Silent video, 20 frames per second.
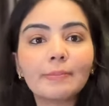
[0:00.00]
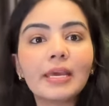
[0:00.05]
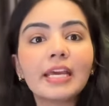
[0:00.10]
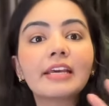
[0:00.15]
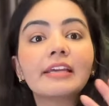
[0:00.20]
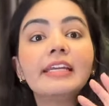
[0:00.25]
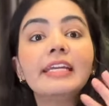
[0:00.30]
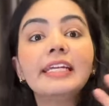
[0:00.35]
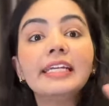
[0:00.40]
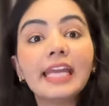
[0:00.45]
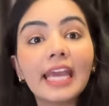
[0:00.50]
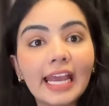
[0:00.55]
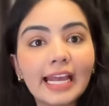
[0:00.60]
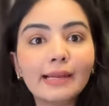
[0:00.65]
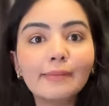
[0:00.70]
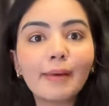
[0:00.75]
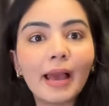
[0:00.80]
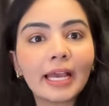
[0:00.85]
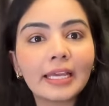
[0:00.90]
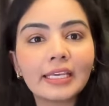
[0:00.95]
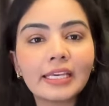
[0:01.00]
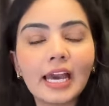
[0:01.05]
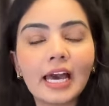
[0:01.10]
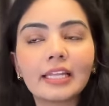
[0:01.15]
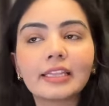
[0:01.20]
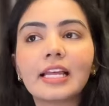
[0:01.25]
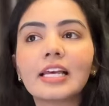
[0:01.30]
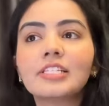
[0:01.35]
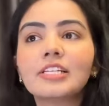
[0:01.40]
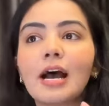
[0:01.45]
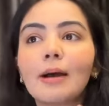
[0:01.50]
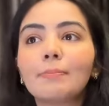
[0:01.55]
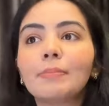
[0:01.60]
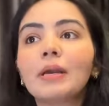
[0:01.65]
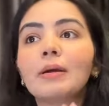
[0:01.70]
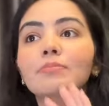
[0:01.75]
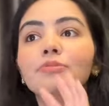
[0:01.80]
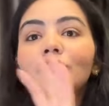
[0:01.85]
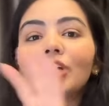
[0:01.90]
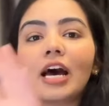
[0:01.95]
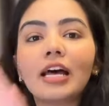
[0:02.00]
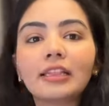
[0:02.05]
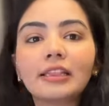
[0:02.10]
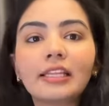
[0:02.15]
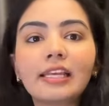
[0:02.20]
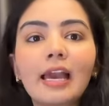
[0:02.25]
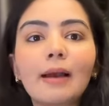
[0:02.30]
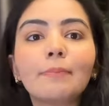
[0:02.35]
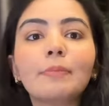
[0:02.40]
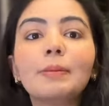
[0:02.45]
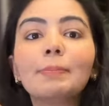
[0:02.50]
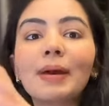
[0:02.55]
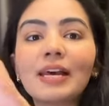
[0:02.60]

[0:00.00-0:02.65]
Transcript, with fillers: में एक रिटेल बैंक ही आता है जहाँ पे हम जाते हैं अपने